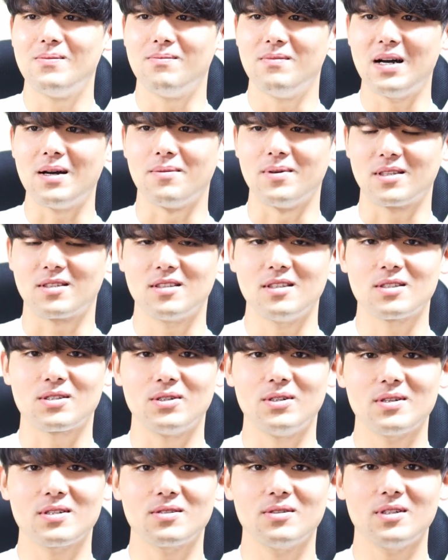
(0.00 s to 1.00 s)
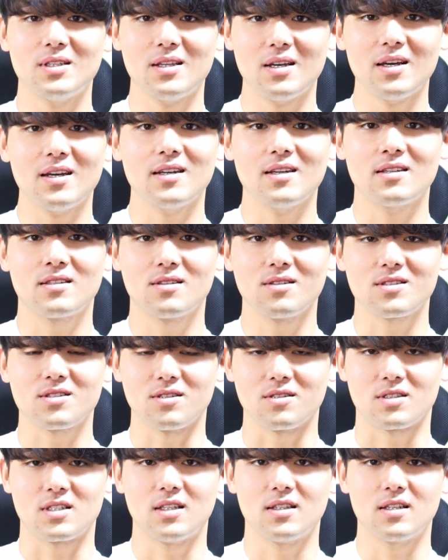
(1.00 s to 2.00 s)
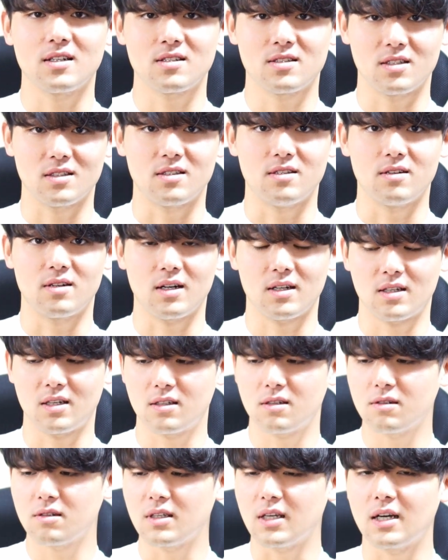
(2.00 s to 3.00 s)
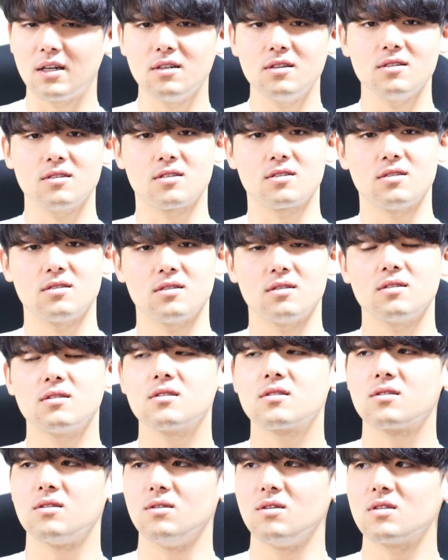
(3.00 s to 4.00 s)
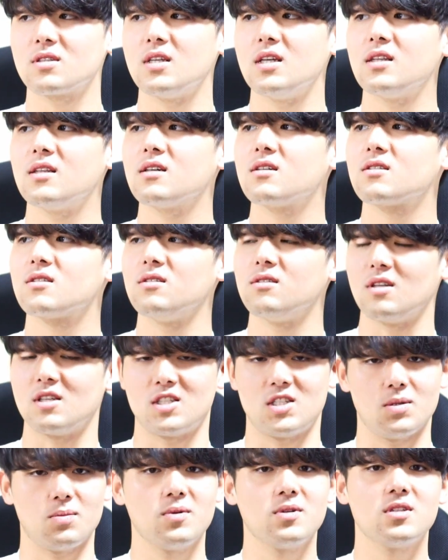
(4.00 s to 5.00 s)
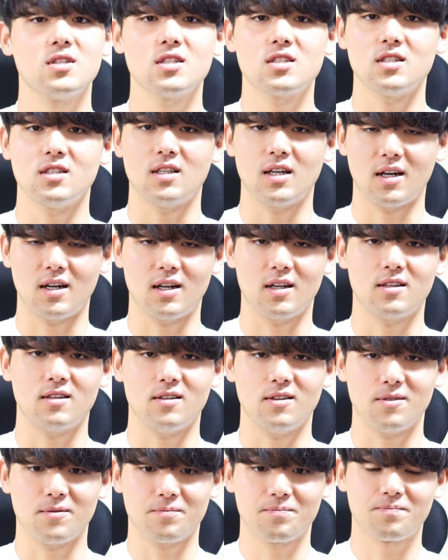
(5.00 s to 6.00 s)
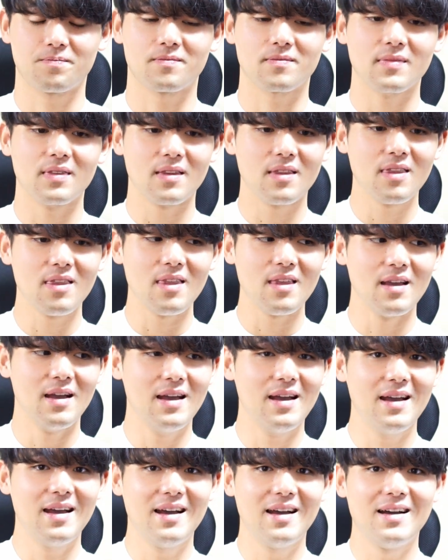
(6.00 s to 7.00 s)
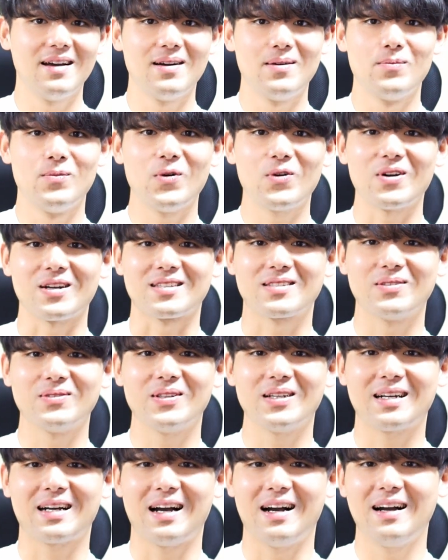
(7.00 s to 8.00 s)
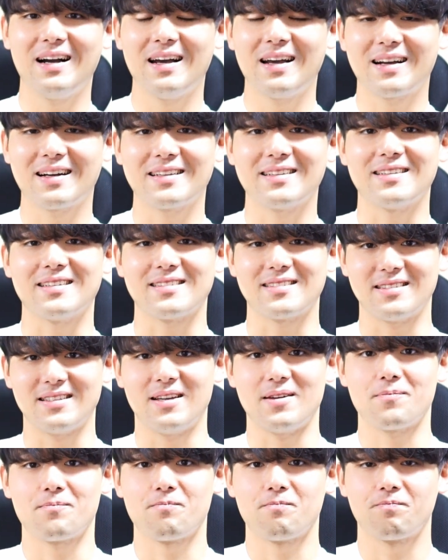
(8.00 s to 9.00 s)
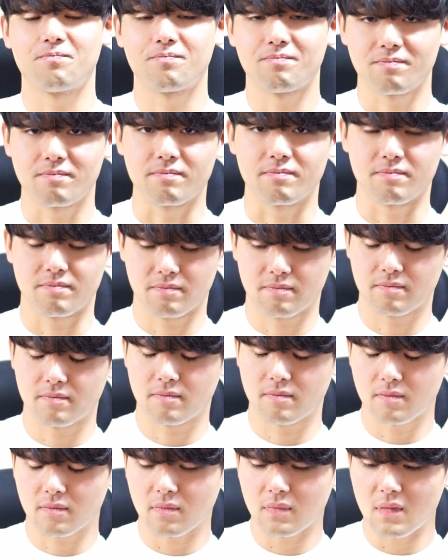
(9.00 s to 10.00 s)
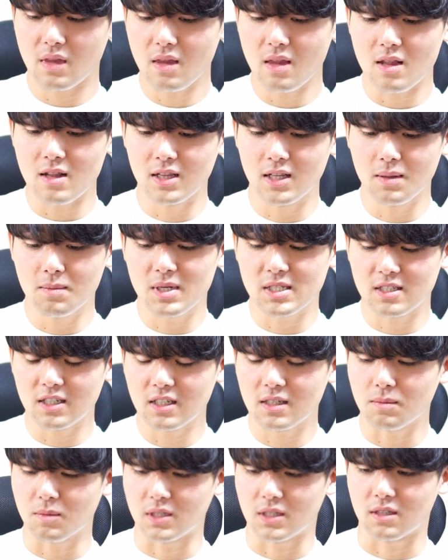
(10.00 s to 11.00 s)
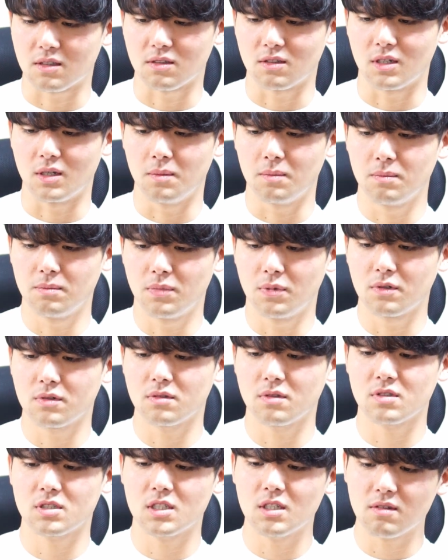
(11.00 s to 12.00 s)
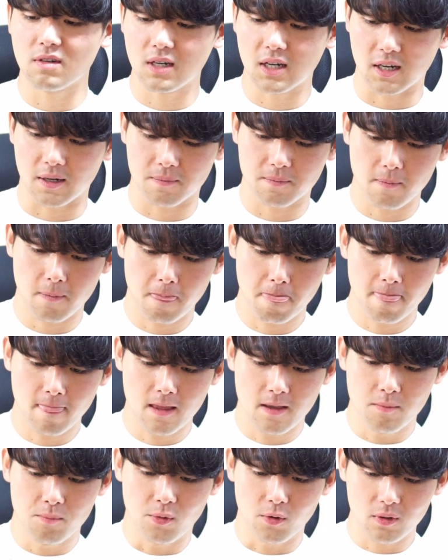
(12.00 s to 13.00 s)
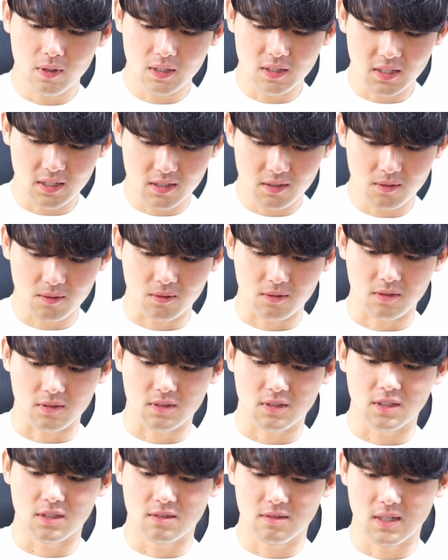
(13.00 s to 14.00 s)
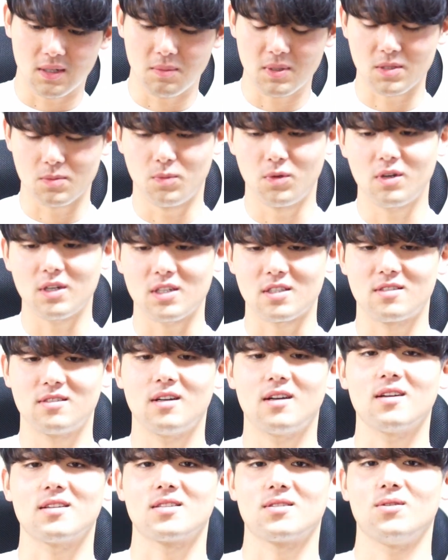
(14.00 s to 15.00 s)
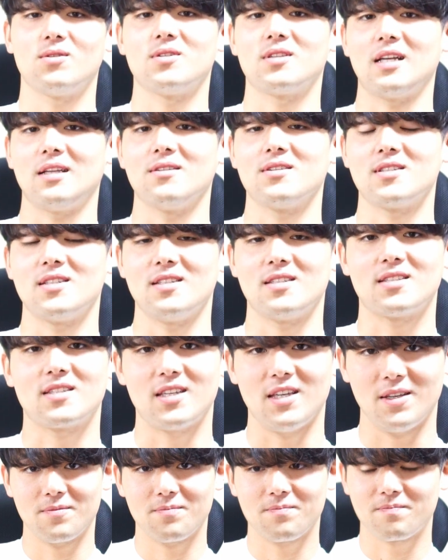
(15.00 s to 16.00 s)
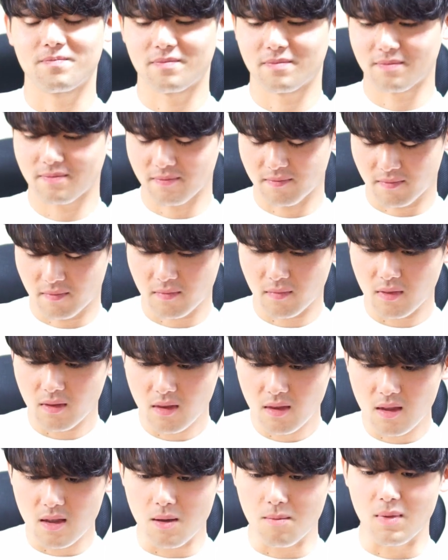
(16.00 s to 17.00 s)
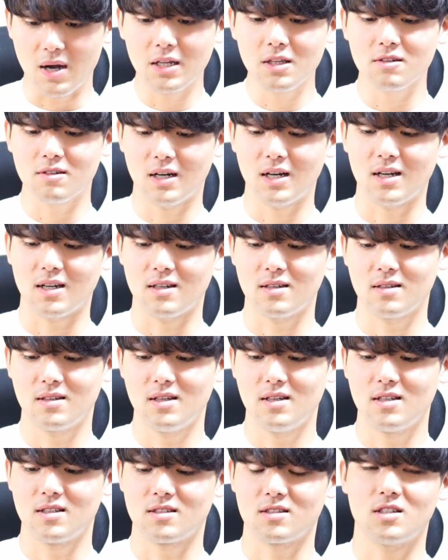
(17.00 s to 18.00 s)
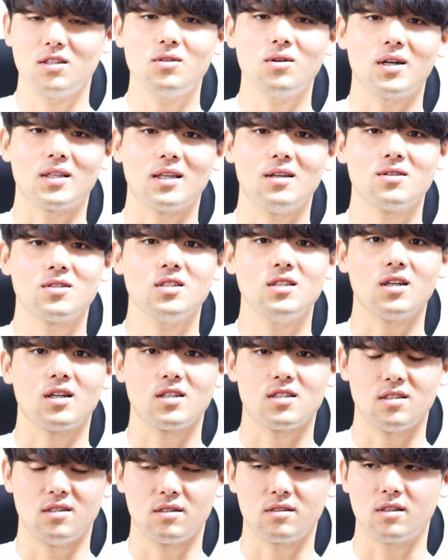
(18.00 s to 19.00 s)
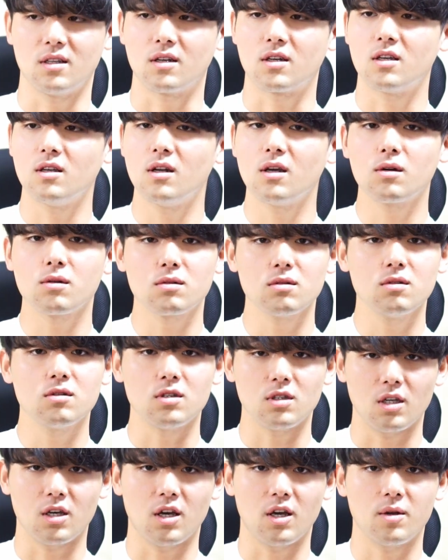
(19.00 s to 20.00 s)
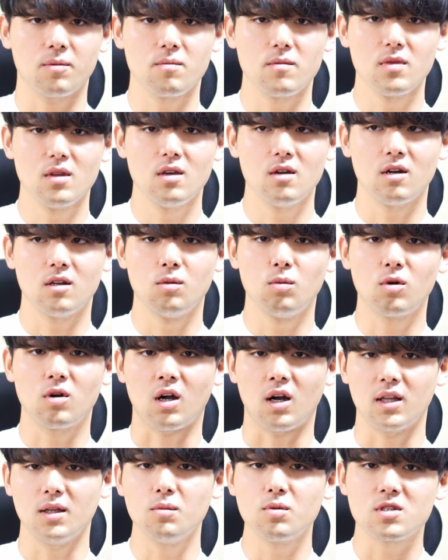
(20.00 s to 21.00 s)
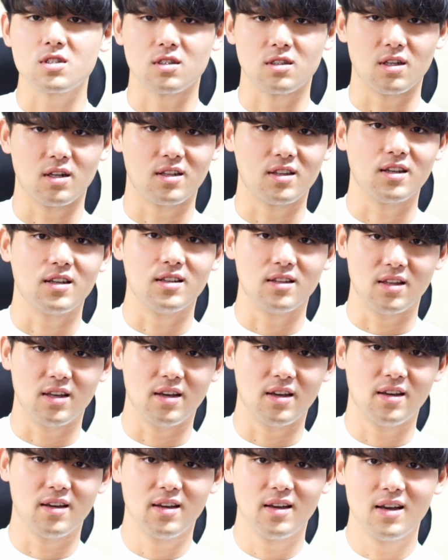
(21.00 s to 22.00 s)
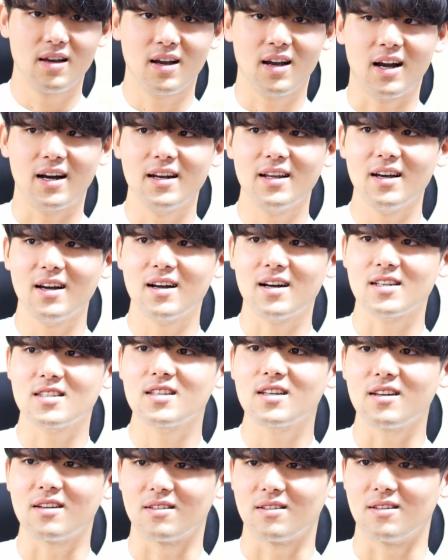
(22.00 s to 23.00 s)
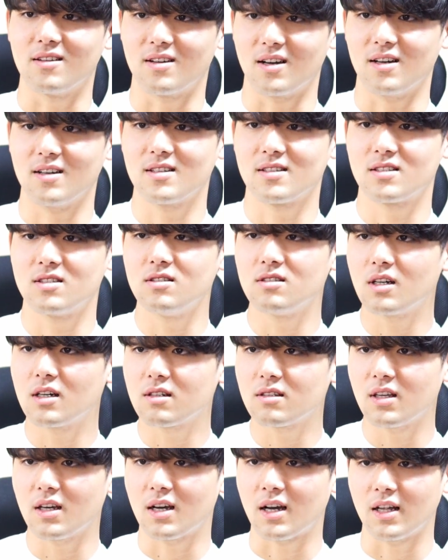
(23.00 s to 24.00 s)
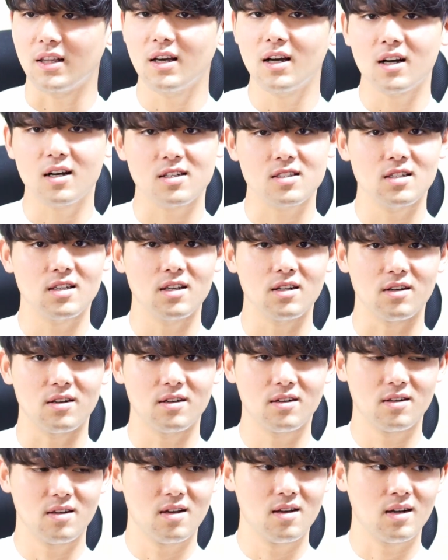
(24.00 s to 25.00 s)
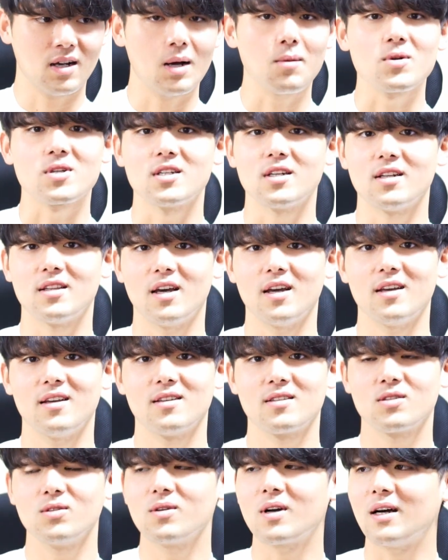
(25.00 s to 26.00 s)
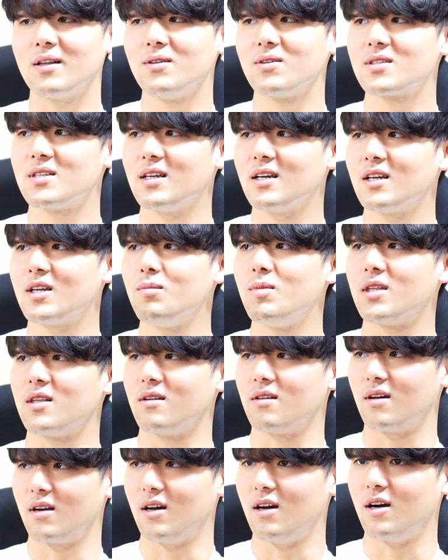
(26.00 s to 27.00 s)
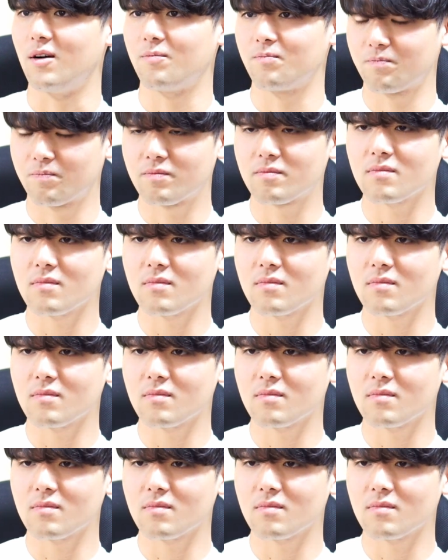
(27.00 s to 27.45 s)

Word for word: まあ別にそれはそれで一つの選択肢っていうか結局やるその選択するのは自分自身だからっていう僕はそんな考え方ですねうんじゃあまあさっきも言った通り僕としては僕ができることっていうのはまず僕はすごくすごく楽しい好き、まあ、あとは好きとか楽しいだけじゃなくてきれい事抜きであの僕金持ちになりたいんで金が稼げるっていうか数学で金が稼げるかもしれないその可能性が秘めてるから